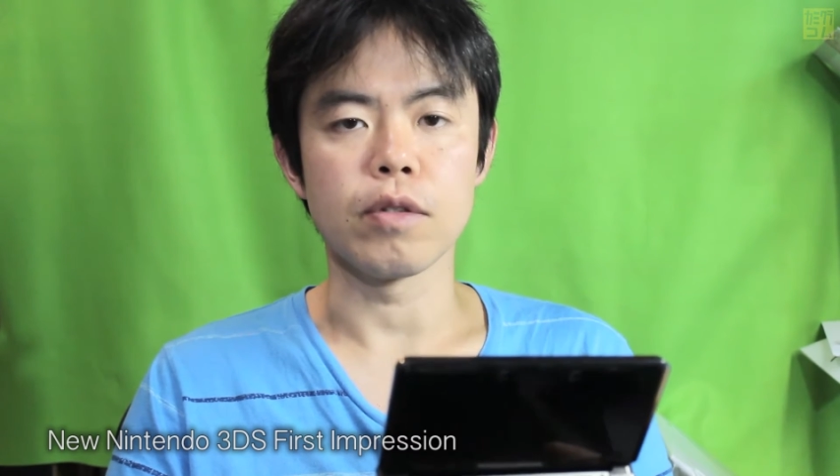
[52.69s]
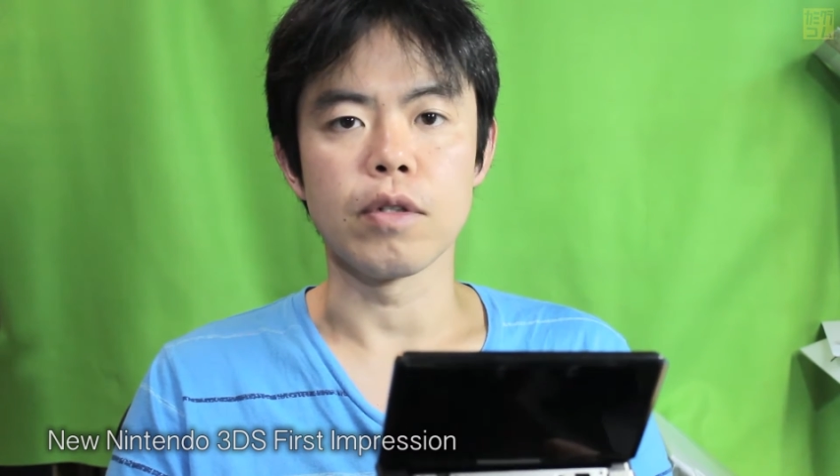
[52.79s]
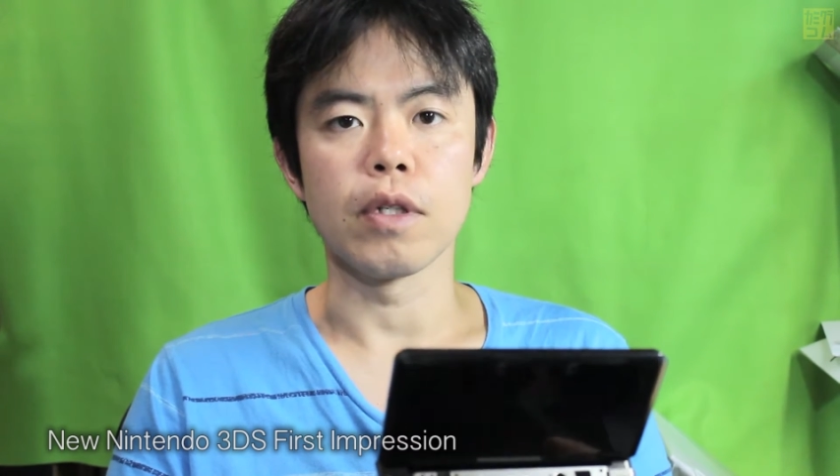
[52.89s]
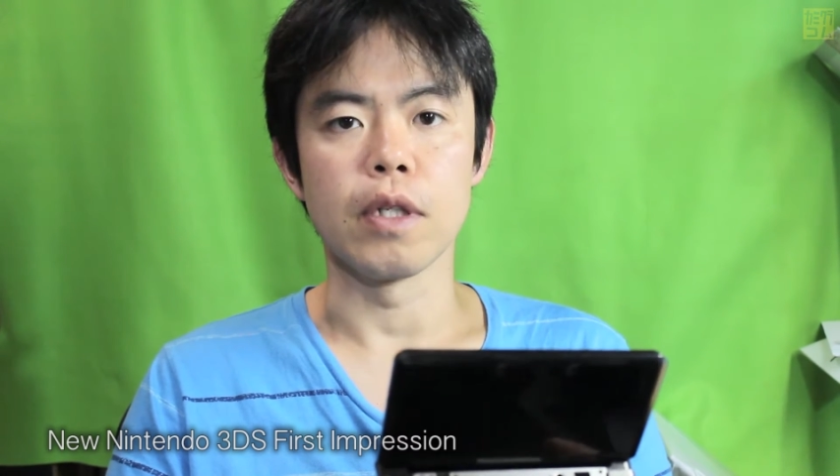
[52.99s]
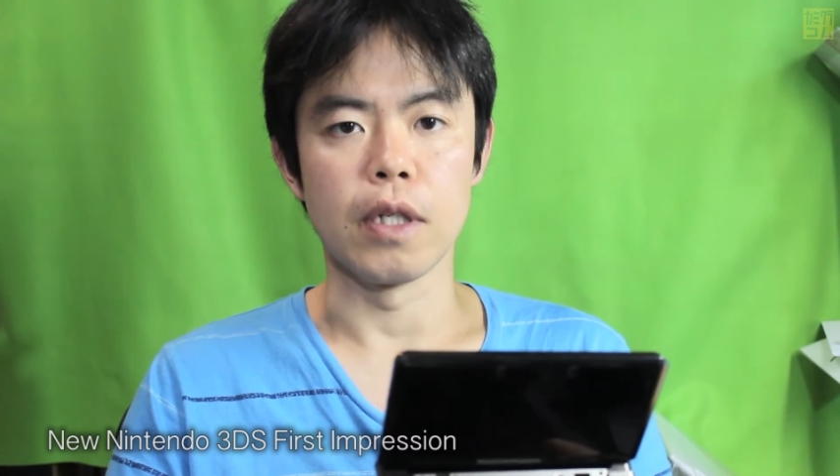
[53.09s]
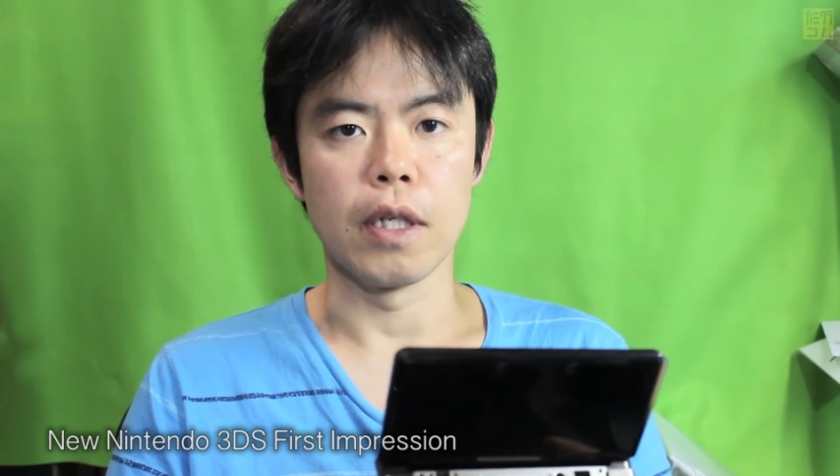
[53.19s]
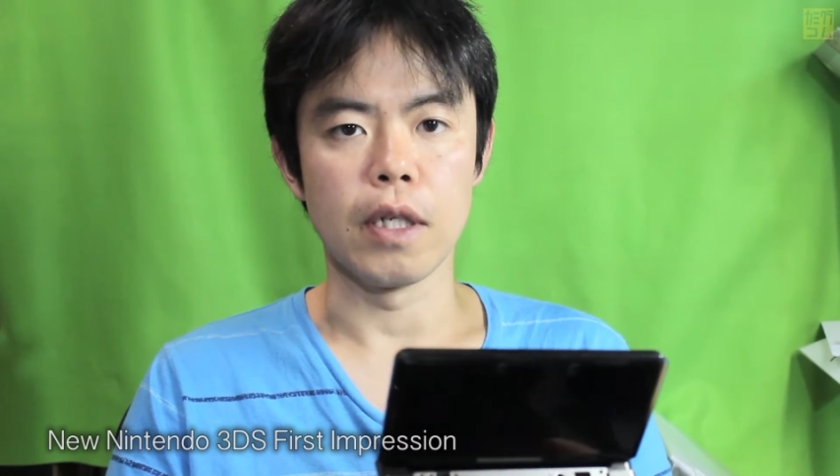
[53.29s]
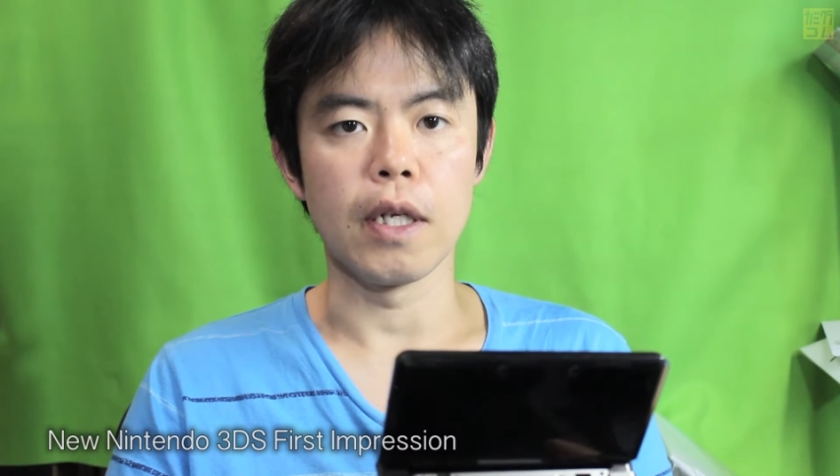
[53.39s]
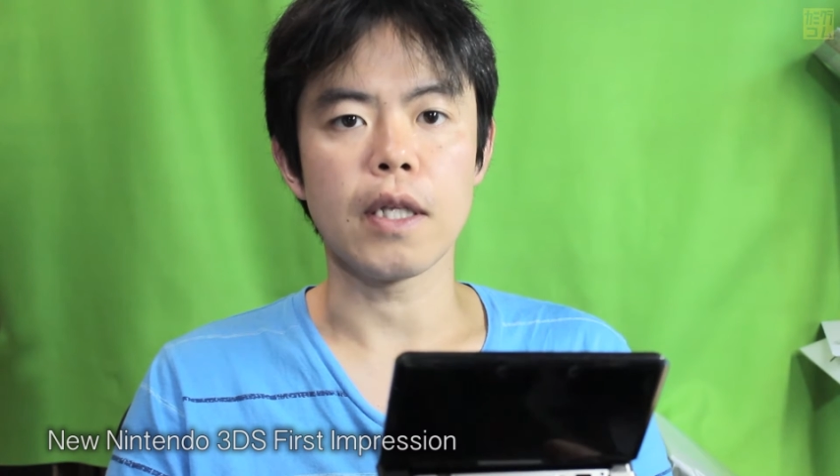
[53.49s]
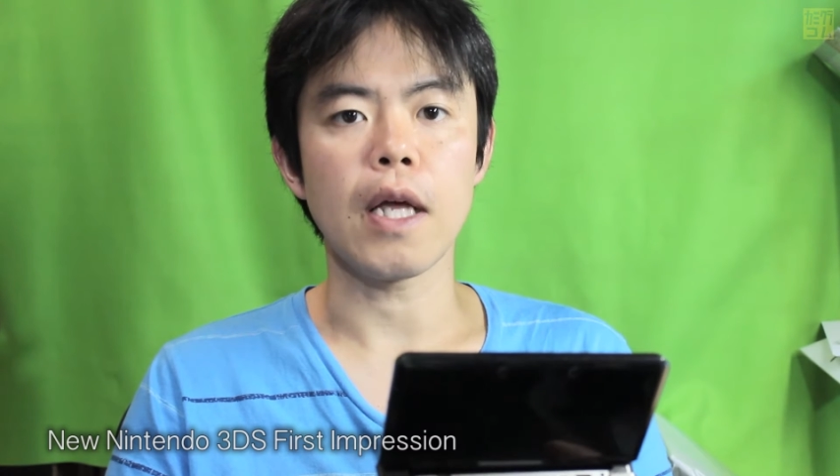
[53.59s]

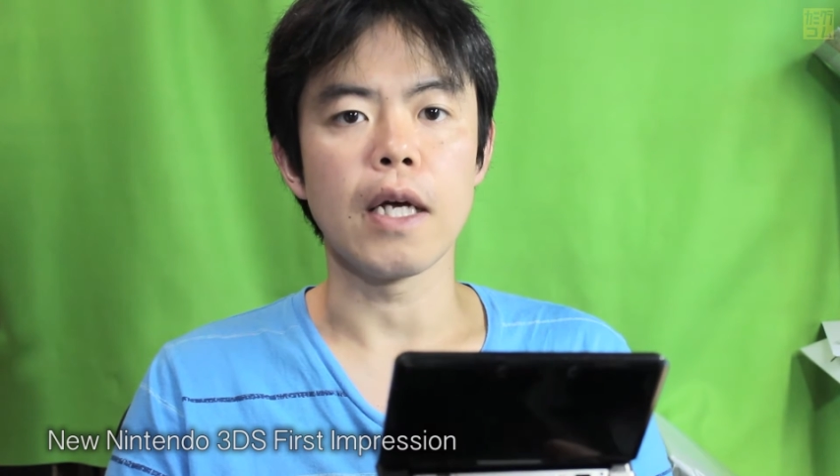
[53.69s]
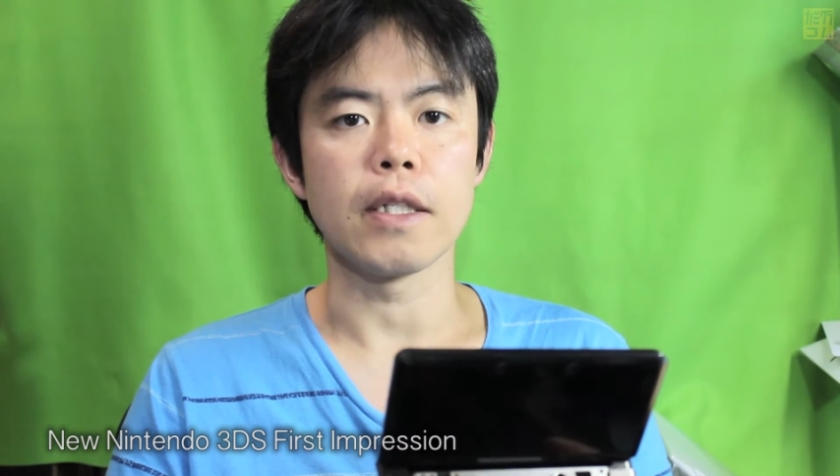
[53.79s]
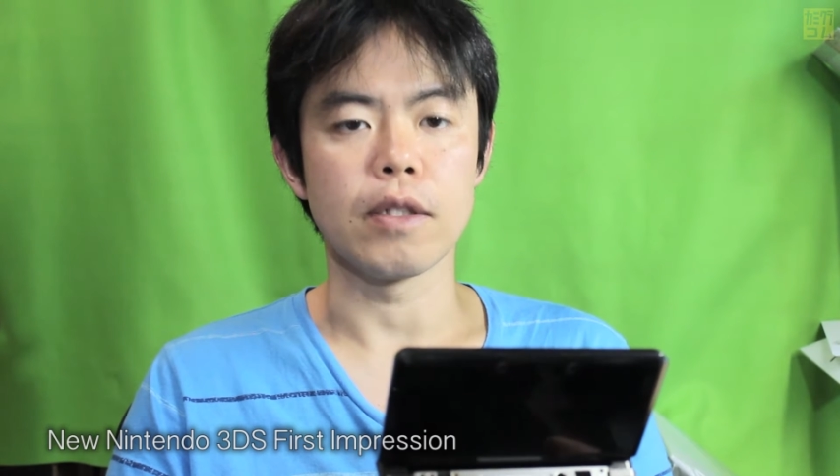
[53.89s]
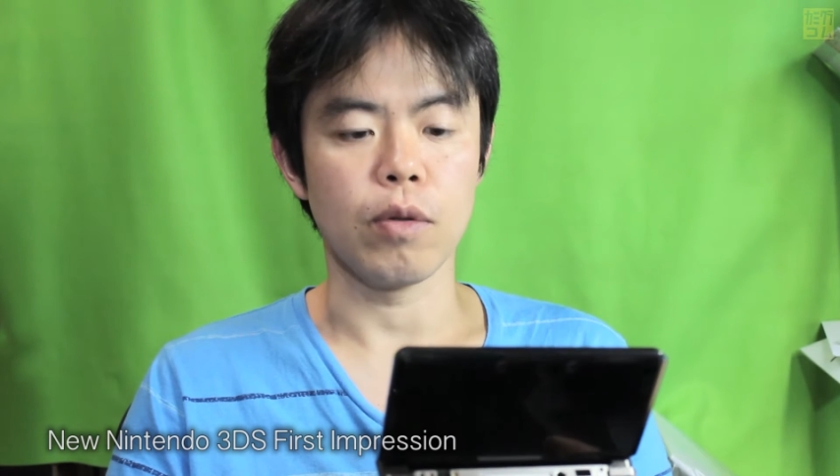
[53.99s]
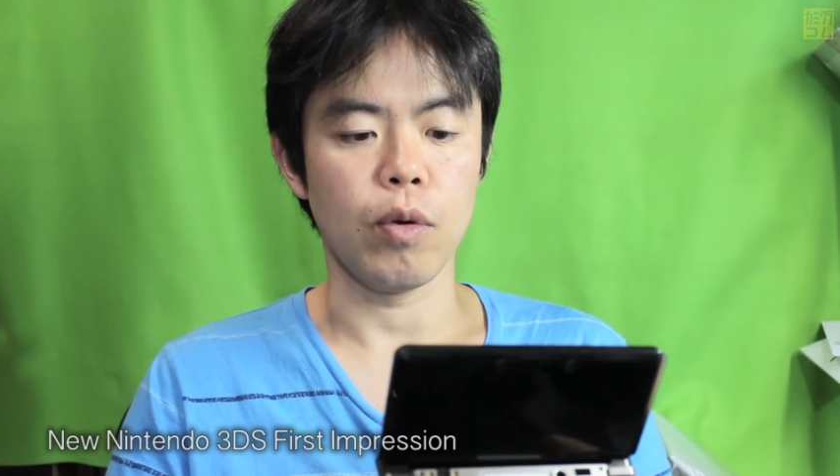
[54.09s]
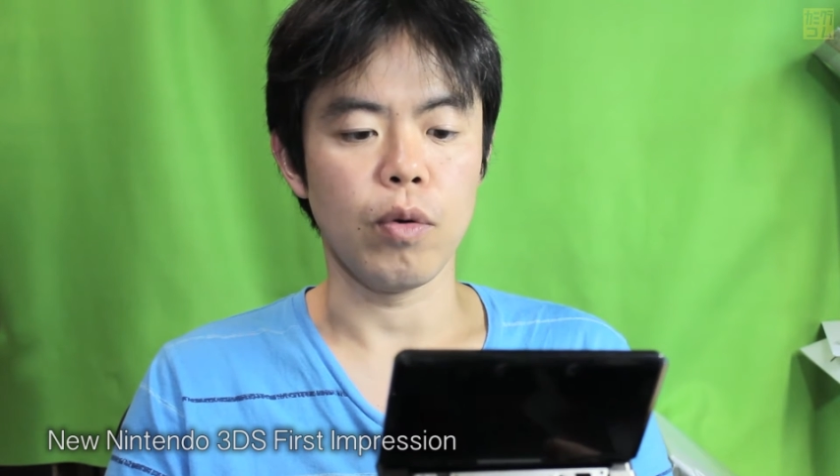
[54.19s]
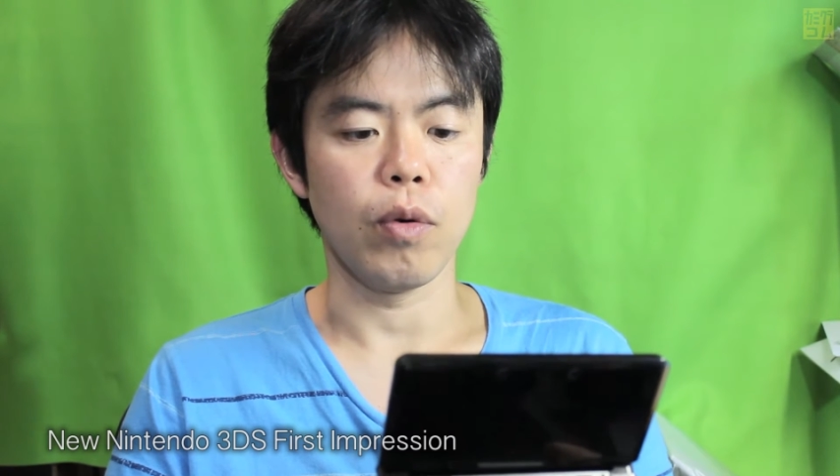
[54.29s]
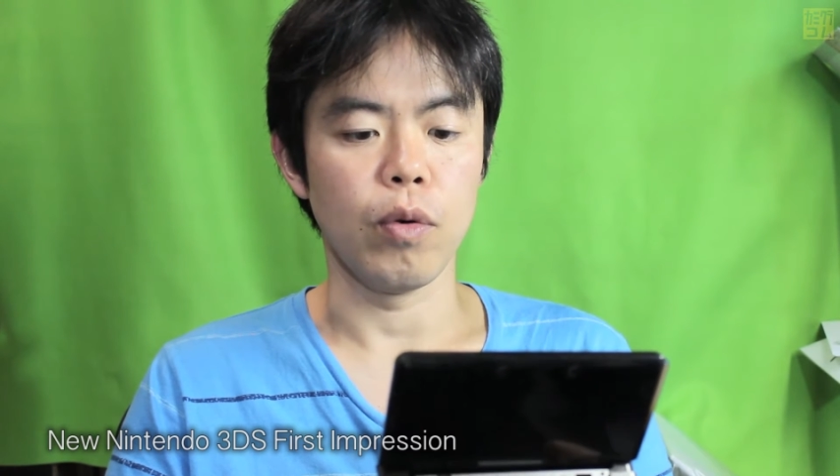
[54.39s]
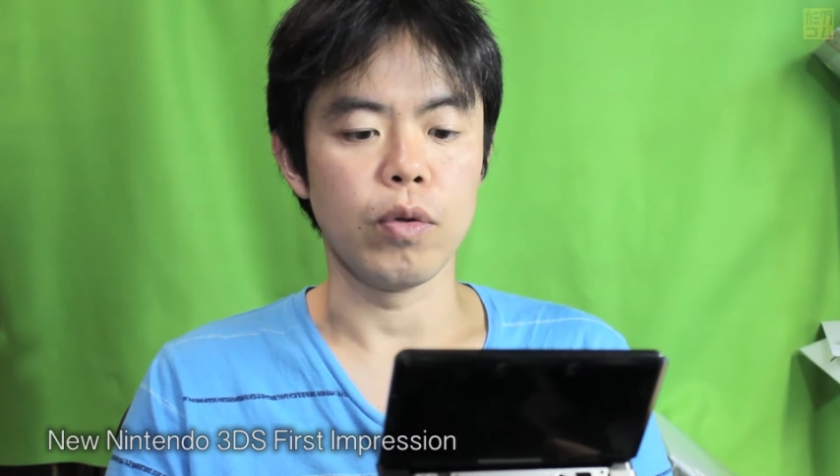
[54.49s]
3D 立体視の